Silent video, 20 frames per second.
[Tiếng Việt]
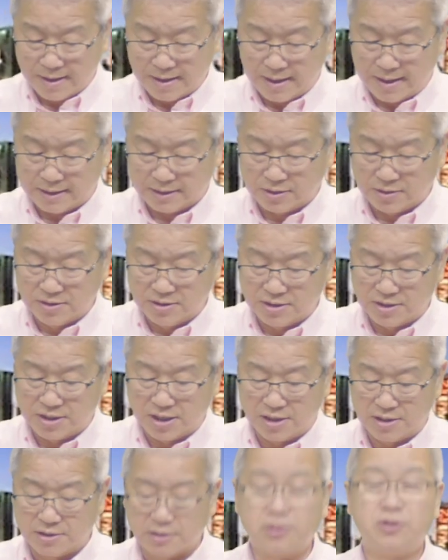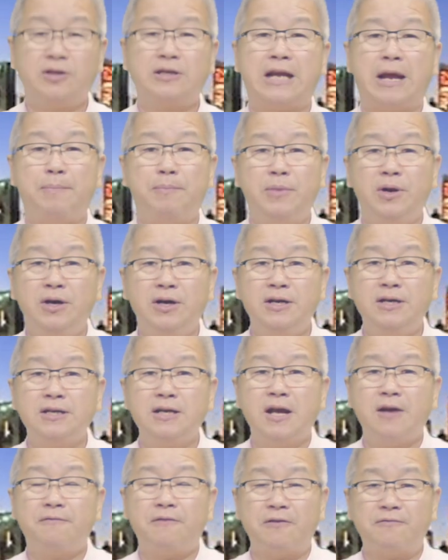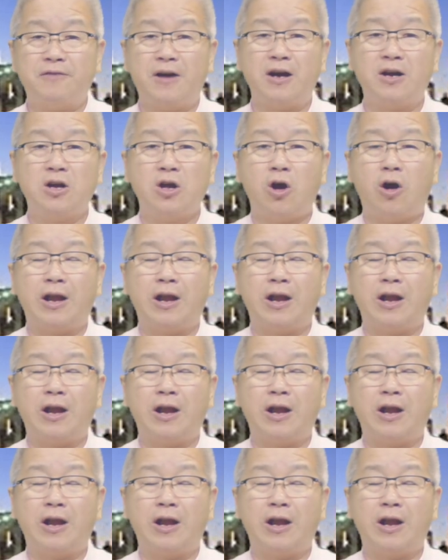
à, tương gừng, tương nem nướng, vân vân.